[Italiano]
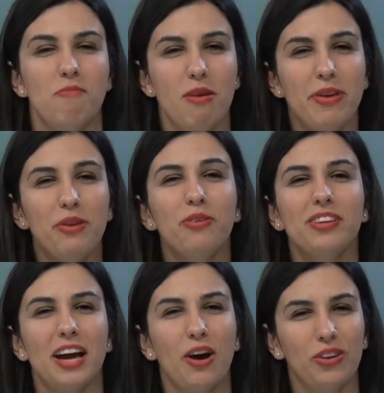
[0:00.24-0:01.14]

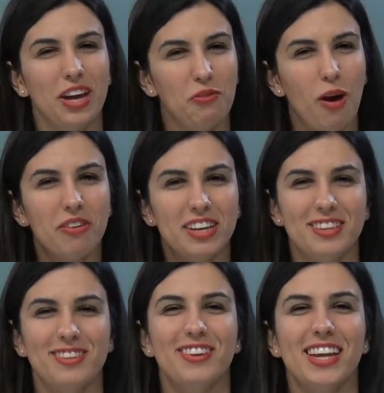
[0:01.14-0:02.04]
Benvenuti a una nuova
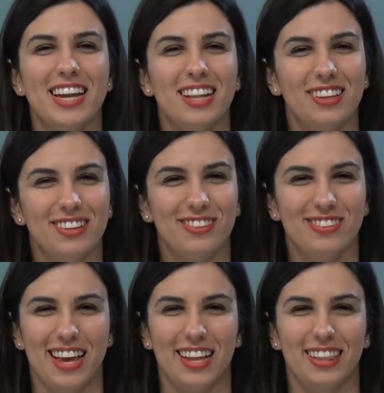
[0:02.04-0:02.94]
edizione del
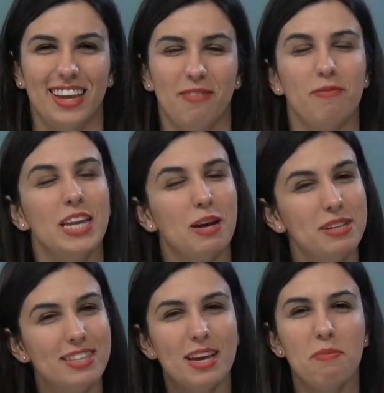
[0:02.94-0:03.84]
TG7. Vediamo
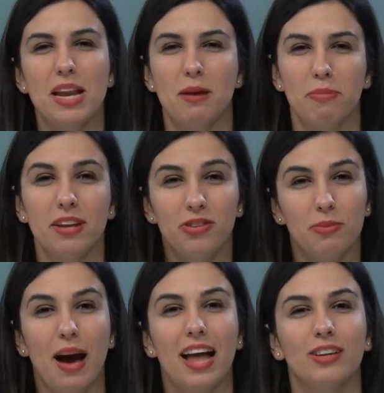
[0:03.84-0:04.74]
insieme le
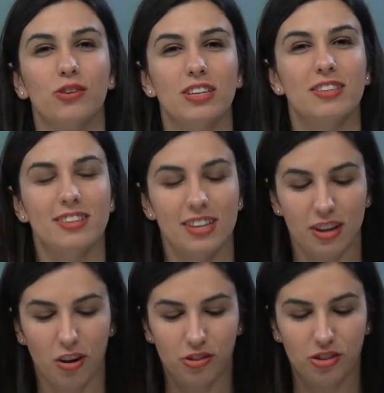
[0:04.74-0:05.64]
principali notizie
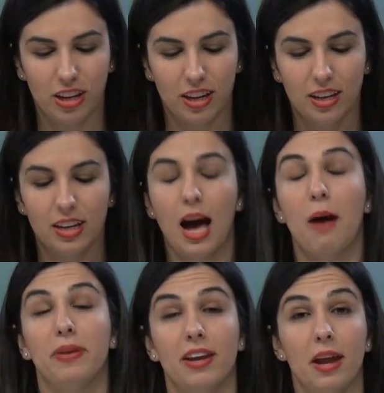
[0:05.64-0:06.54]
di oggi.
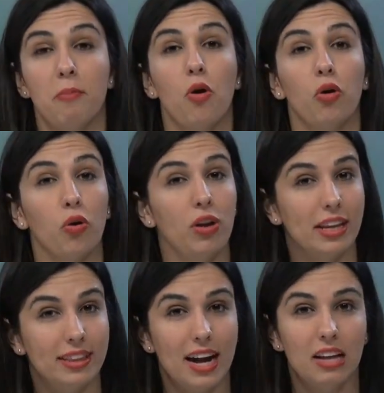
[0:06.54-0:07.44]
Apriremo con
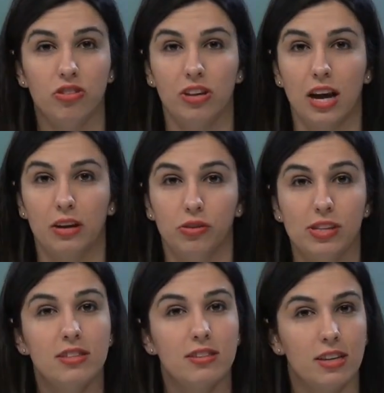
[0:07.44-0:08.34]
la tragica
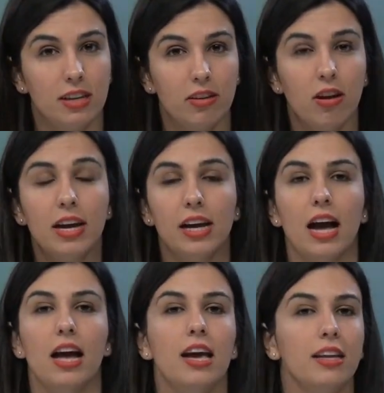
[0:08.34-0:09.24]
notizia di
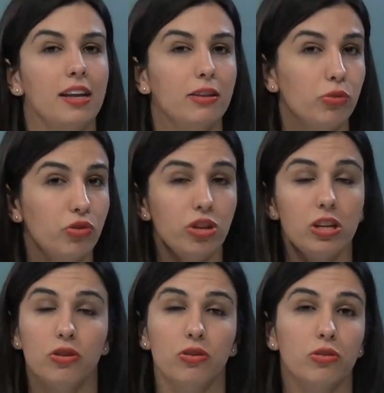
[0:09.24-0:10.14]
cronaca del
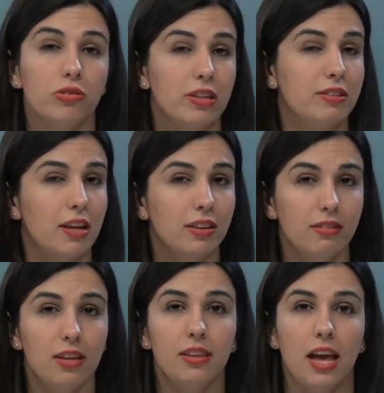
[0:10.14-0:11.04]
suicidio di un
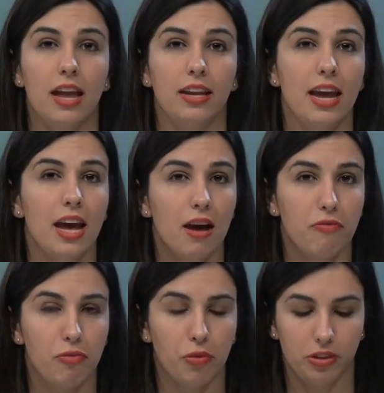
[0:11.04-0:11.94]
67enne a
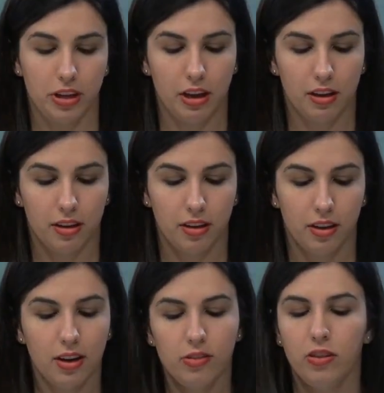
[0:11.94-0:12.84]
Fondi.
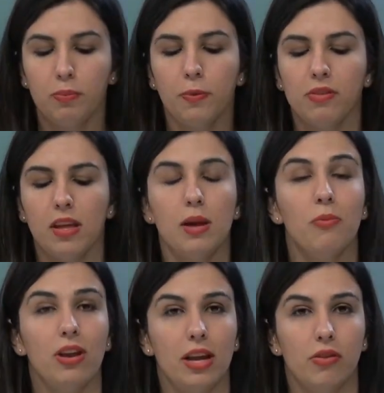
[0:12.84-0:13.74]
Ci
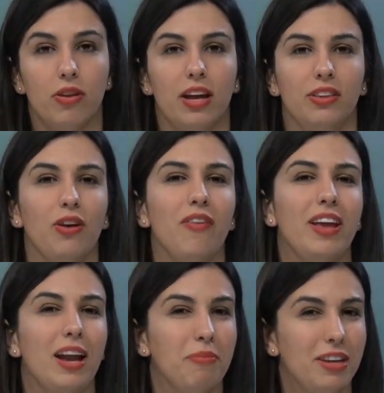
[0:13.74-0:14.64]
sposteremo all'Enola,
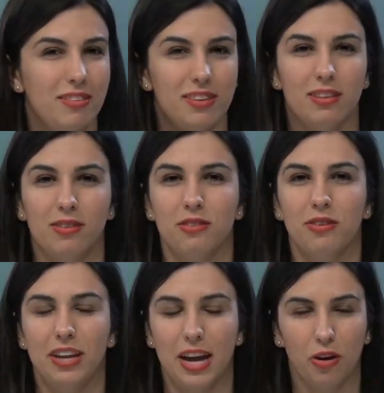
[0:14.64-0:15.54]
dove
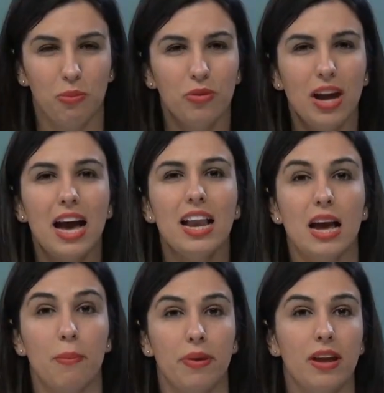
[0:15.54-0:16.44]
l'amministrazione comunale
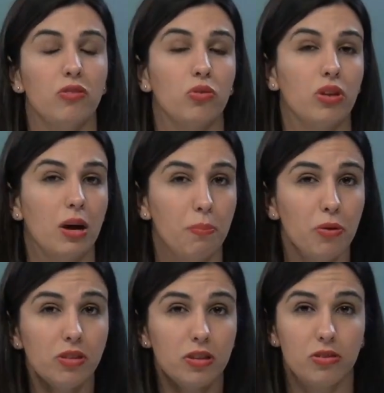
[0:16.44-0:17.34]
ha preso una
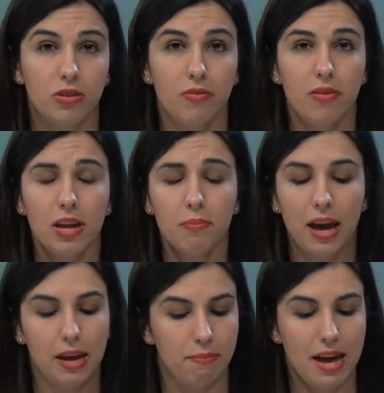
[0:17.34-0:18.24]
posizione
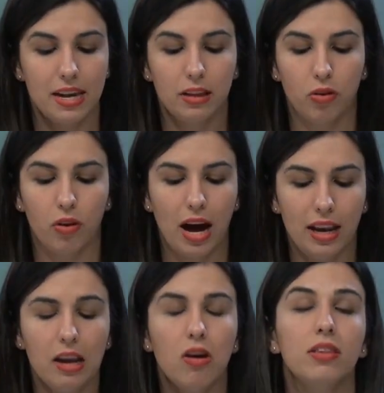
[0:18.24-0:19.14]
ferma in merito
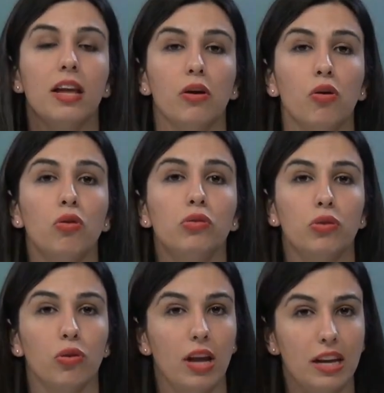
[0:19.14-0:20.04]
alla lotta
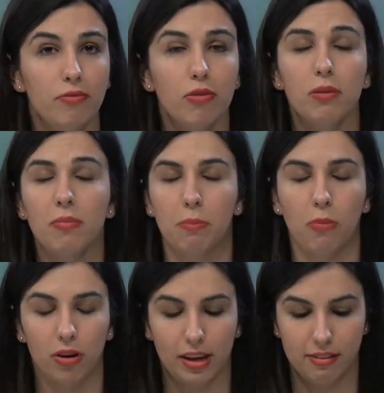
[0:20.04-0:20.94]
contro la riforma
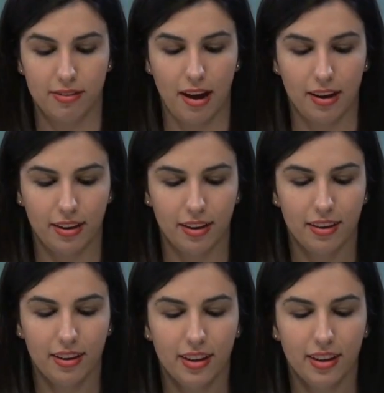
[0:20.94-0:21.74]
Bolkenstein.